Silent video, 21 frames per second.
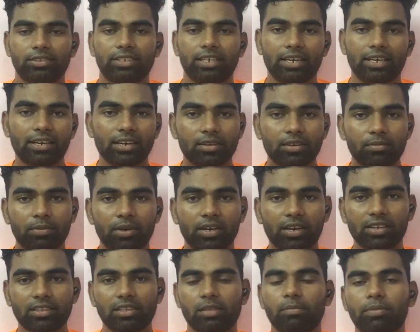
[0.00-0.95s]
செகண்டாக
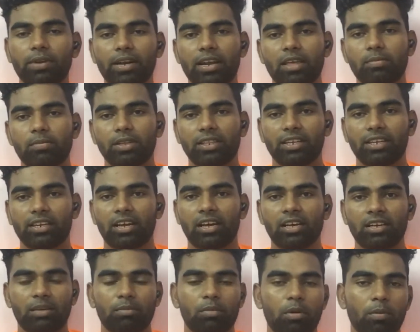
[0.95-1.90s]
பண்ணுற தப்பு என்னது பார்த்தீங்கன்னா
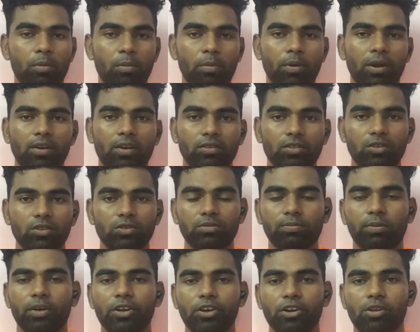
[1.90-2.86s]
நம்ம மொபைலில் வந்து
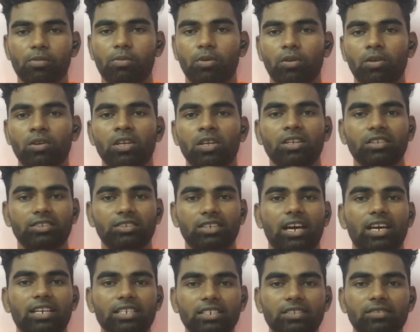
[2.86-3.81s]
யூஸ் பண்ணிகிட்டு இருப்போம்
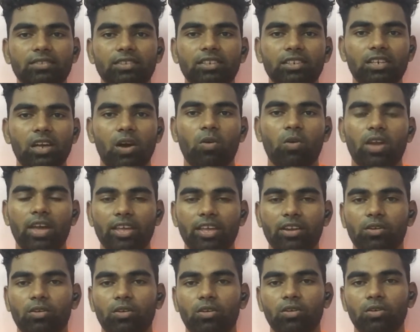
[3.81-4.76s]
சார்ஜிங் வந்து டவுன்
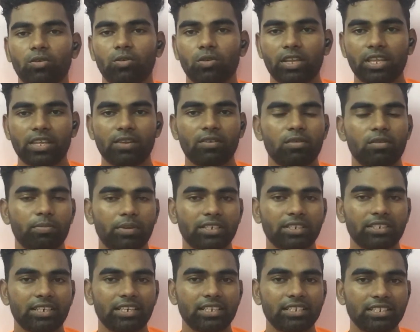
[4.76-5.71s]
ஆகிருக்கும் ஒரு இருபது
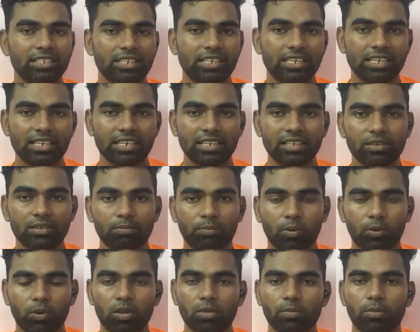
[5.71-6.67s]
பர்சன்டேஜ் கீழே
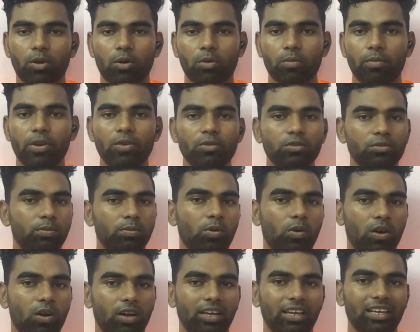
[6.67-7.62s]
போனது பிறகுமே யூஸ்
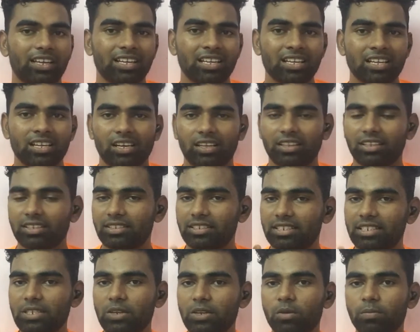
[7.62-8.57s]
பண்ணுவாங்க அந்த
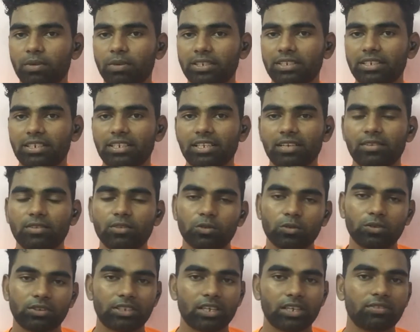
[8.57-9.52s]
ஜீரோ பர்சன்டேஜ்
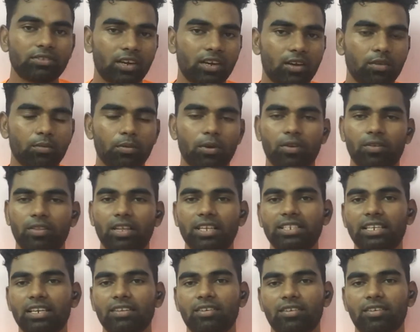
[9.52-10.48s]
சுவிச் ஆஃப் ஆன பிறகு
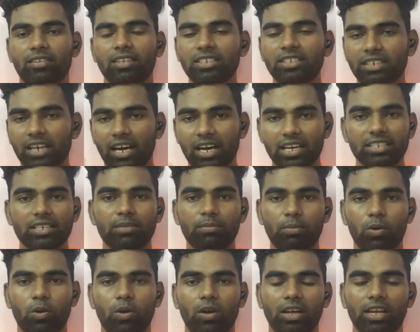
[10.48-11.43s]
தான் சில பேர் வந்து சார்ஜே
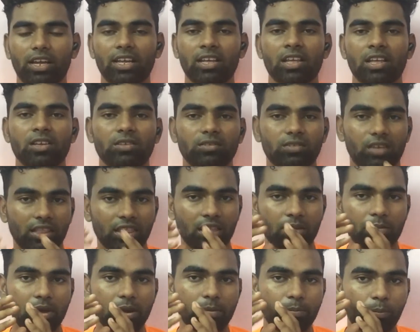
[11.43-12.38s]
போடுவாங்க ஸோ அந்த
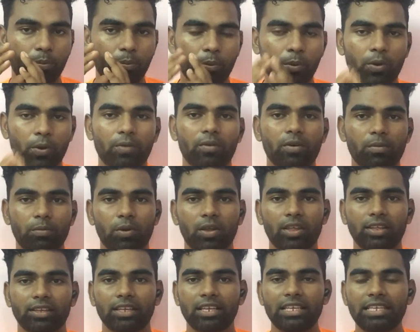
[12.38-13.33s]
மாதிரி போடவே
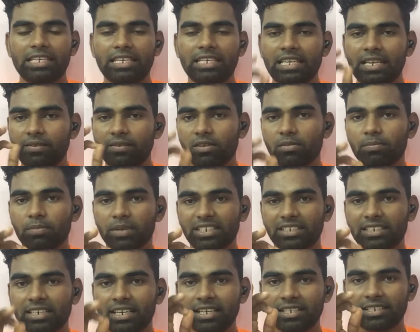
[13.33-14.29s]
போடாதுங்க இருபது
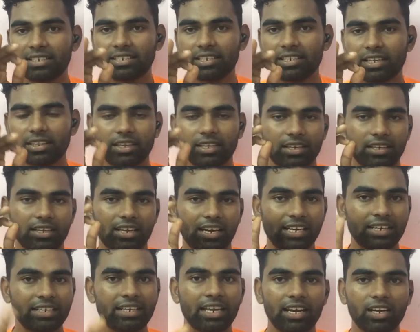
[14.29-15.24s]
பர்சன்டேஜ்க்கு அந்த
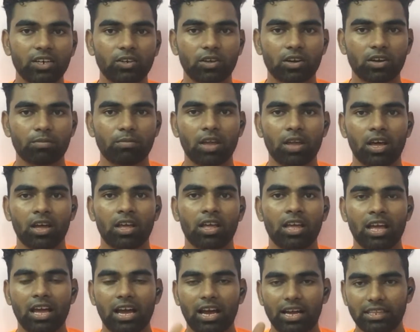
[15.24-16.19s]
ரெட் அலர்ட் வரும்ல
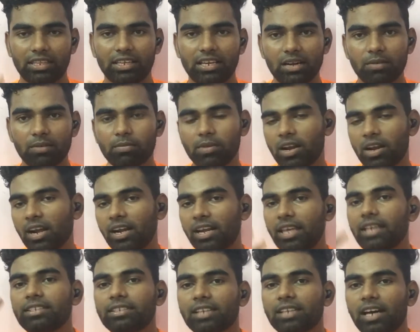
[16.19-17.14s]
அதுக்கு
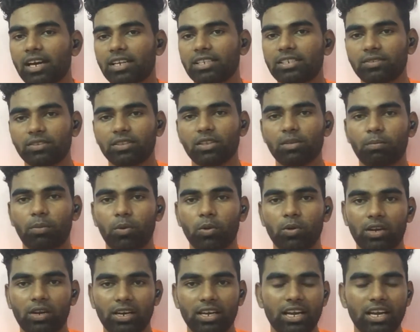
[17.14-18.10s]
முன்னாடியே சார்ஜ் வந்து
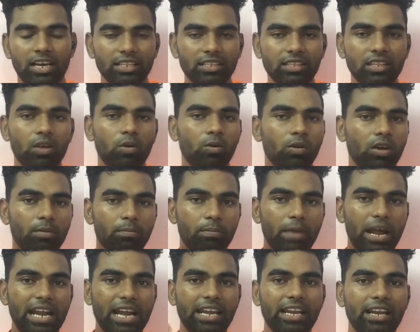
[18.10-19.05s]
போட்டுருங்க அதுதான் உங்கள்
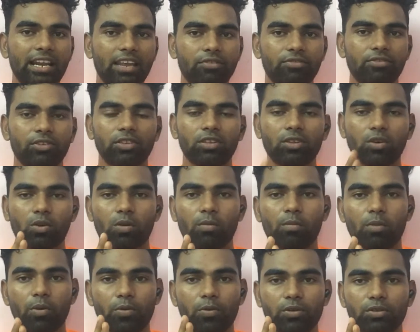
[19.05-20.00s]
பேட்டரி லைஃப் வந்து
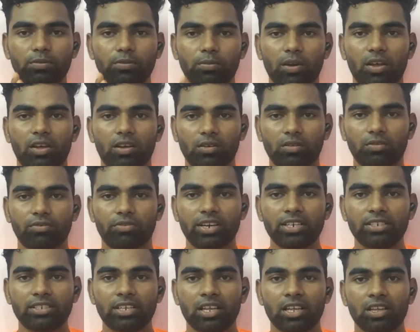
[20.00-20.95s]
ரொம்ப யூஸ்ஃபுல்லாக இருக்கும்
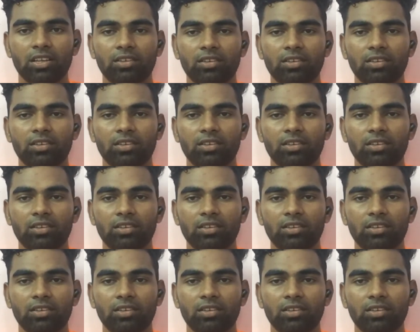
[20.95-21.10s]
ஃப்ரெண்ட்ஸ்